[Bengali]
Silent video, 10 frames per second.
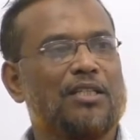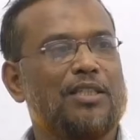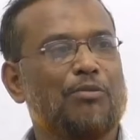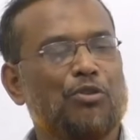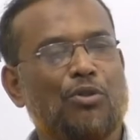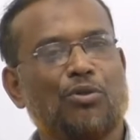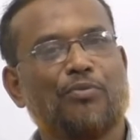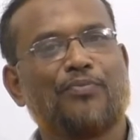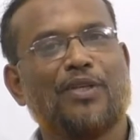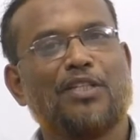যেমন ধরো
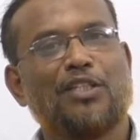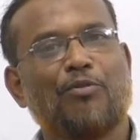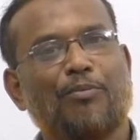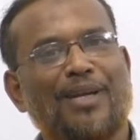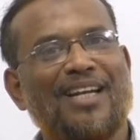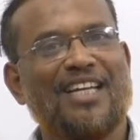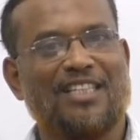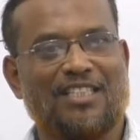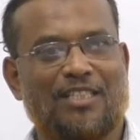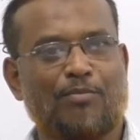যেমন বিল
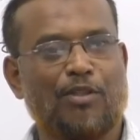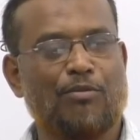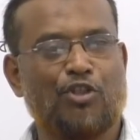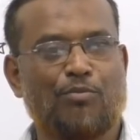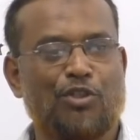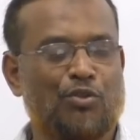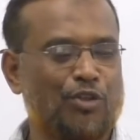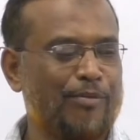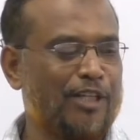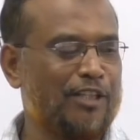গেটস পৃথিবীর সবচেয়ে
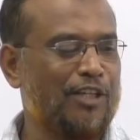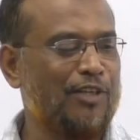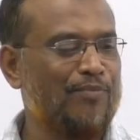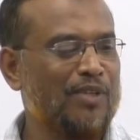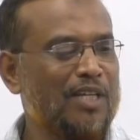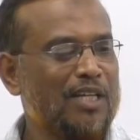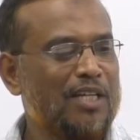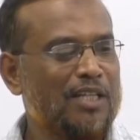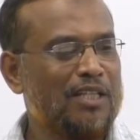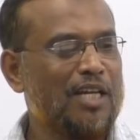ধনী ব্যক্তি
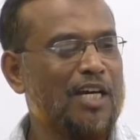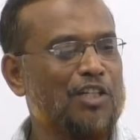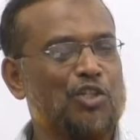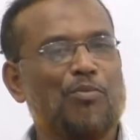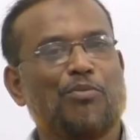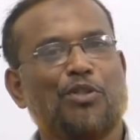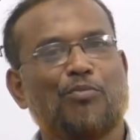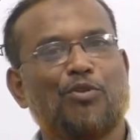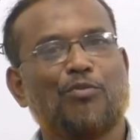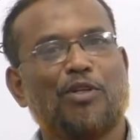তার সম্পদের
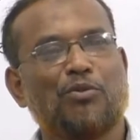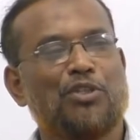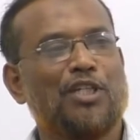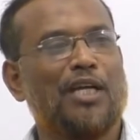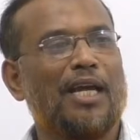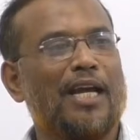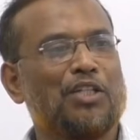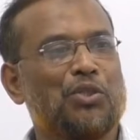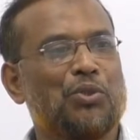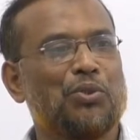পরিমাণ হচ্ছে
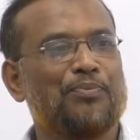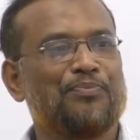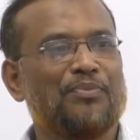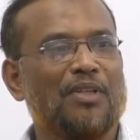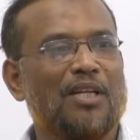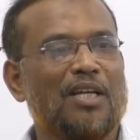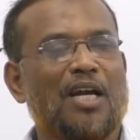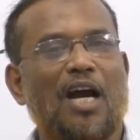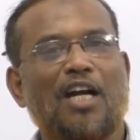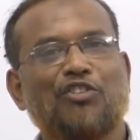একশো
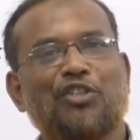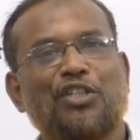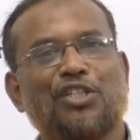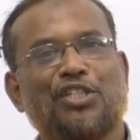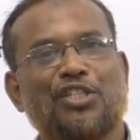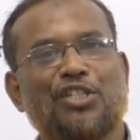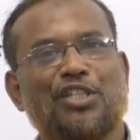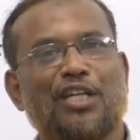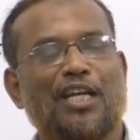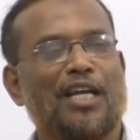আটত্রিশ
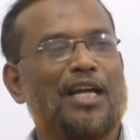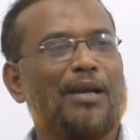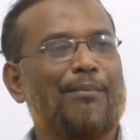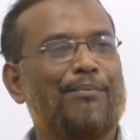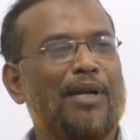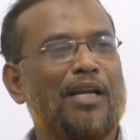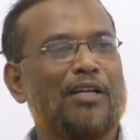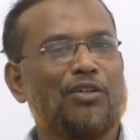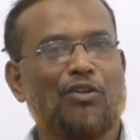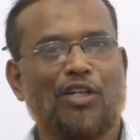বিলিয়ন
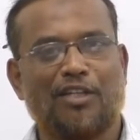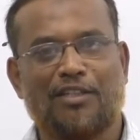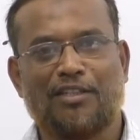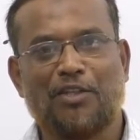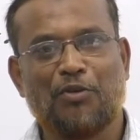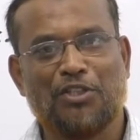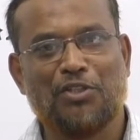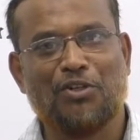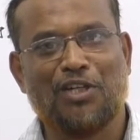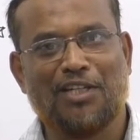ডলার ইউএস
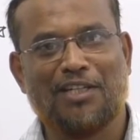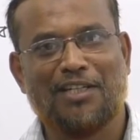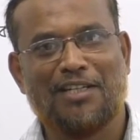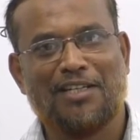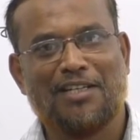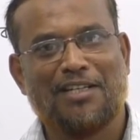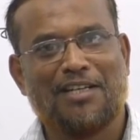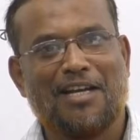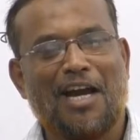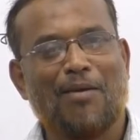ডলার
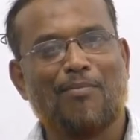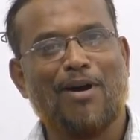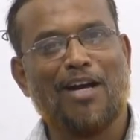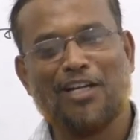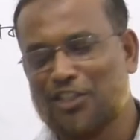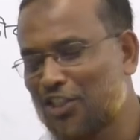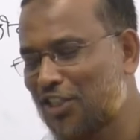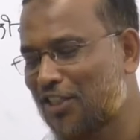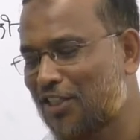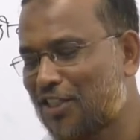আর
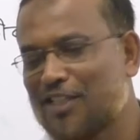বাংলাদেশের